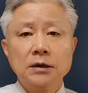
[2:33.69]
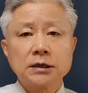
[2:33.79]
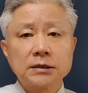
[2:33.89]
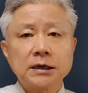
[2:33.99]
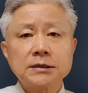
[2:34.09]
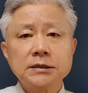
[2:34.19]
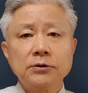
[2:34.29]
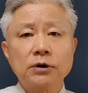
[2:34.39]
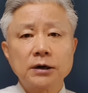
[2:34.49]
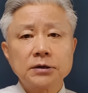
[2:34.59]
자,
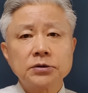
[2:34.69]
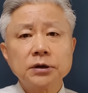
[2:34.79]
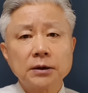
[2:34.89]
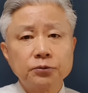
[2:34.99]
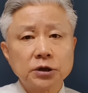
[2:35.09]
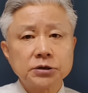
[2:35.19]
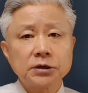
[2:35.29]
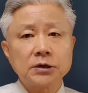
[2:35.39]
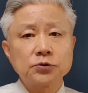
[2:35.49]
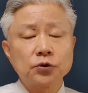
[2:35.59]
자신이 과거에 트럭에
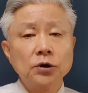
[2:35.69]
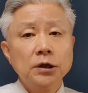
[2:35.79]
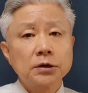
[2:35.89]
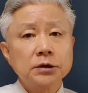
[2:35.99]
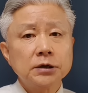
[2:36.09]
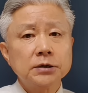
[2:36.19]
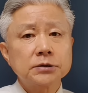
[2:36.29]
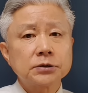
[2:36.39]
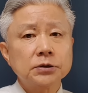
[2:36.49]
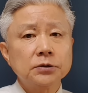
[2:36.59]
부딪혀가지고
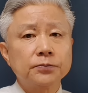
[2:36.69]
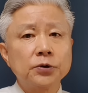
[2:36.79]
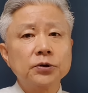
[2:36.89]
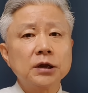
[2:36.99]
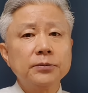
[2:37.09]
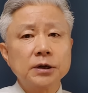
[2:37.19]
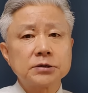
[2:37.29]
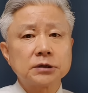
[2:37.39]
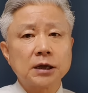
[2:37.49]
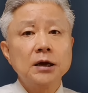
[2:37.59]
그래서 병원에
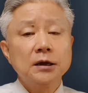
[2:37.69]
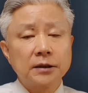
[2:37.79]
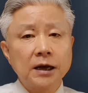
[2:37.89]
입원했을 때